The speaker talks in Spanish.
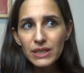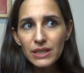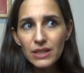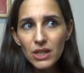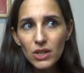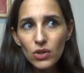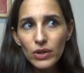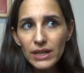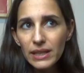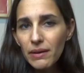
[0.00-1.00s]
eh,
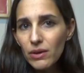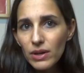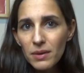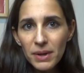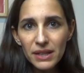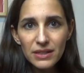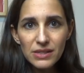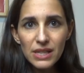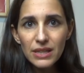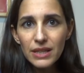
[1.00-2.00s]
conectaba con una parte
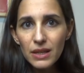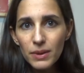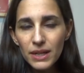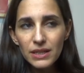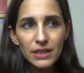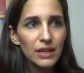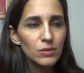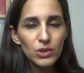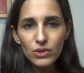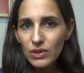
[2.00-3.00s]
instintiva y
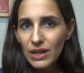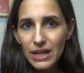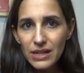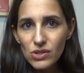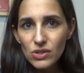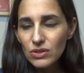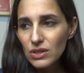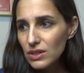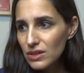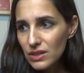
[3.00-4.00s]
tal. Bueno, el caso,